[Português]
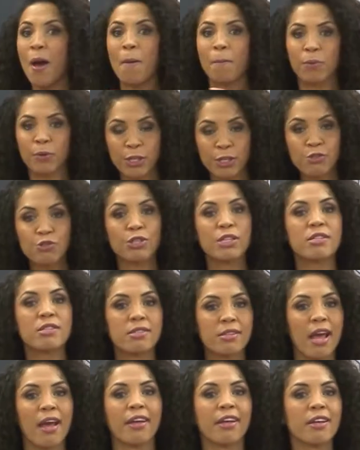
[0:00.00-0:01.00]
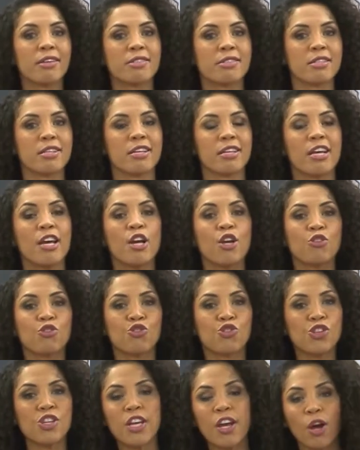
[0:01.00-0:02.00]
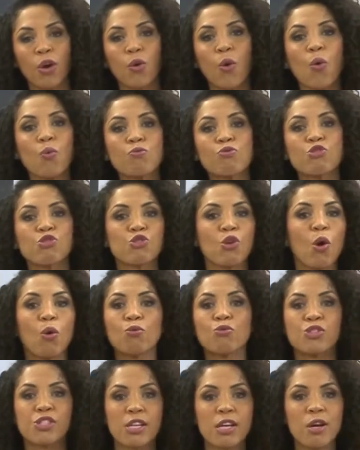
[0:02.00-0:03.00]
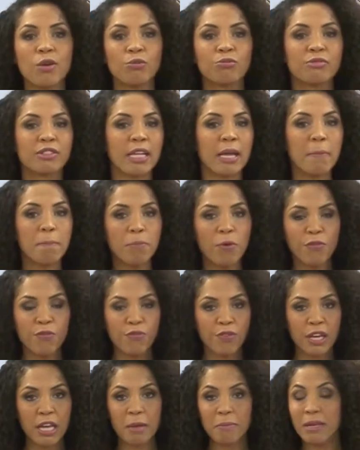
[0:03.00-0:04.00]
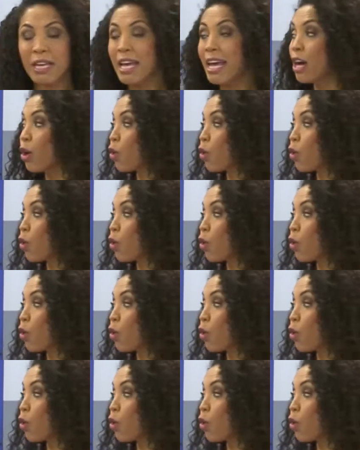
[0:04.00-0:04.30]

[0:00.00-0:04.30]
Por isso que segue assim, dia com solzão, tempo firme,